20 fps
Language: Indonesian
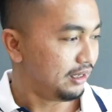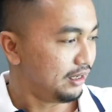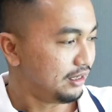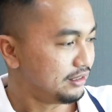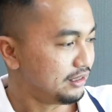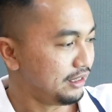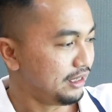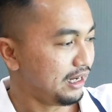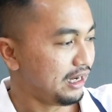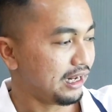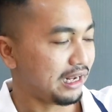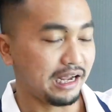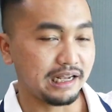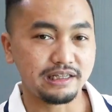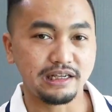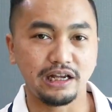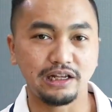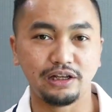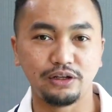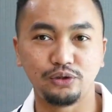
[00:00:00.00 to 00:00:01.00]
Di sini ada
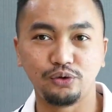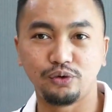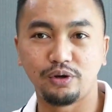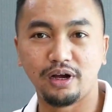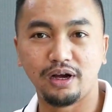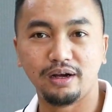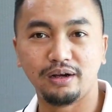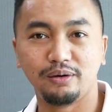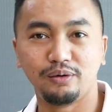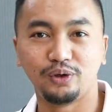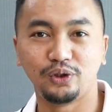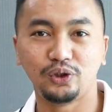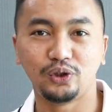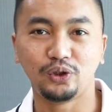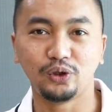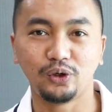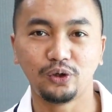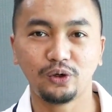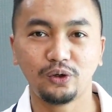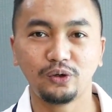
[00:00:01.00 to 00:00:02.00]
kacanya juga
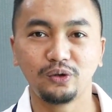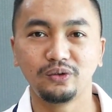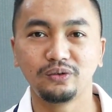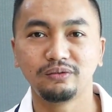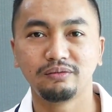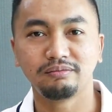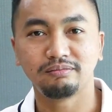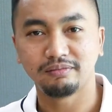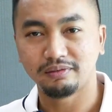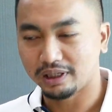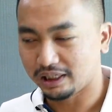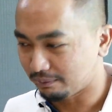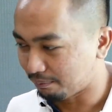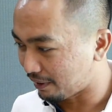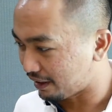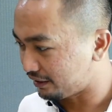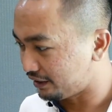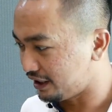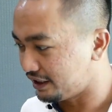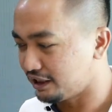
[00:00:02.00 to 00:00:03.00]
untuk
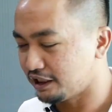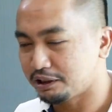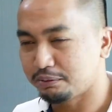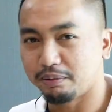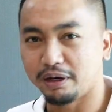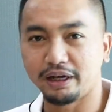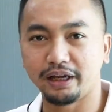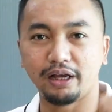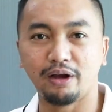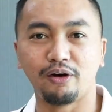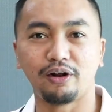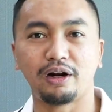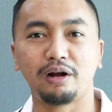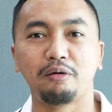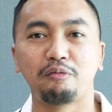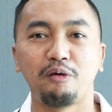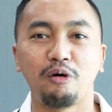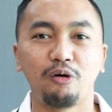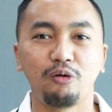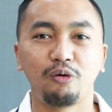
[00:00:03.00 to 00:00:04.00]
partisi sebagai orang
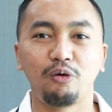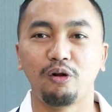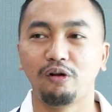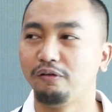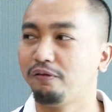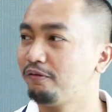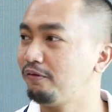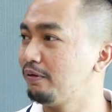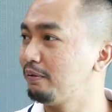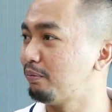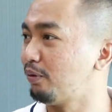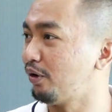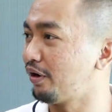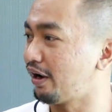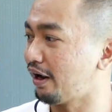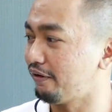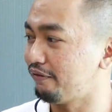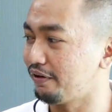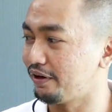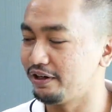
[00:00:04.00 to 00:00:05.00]
mau mau
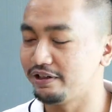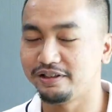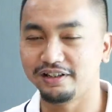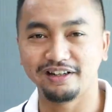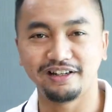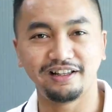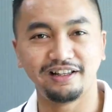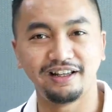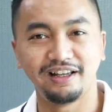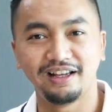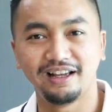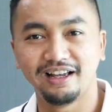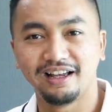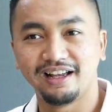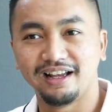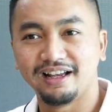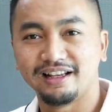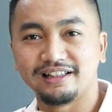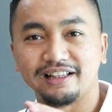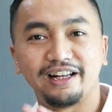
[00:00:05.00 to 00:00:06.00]
driving di sini.
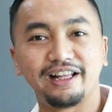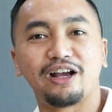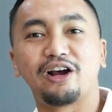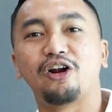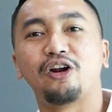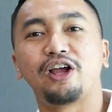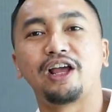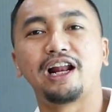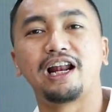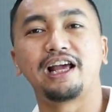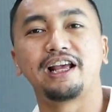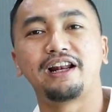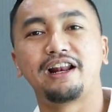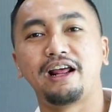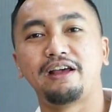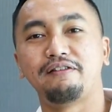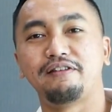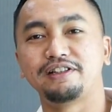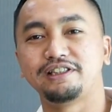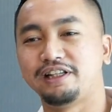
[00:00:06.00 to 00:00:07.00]
Jadi kalau yang lagi
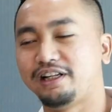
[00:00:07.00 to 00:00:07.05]
driving di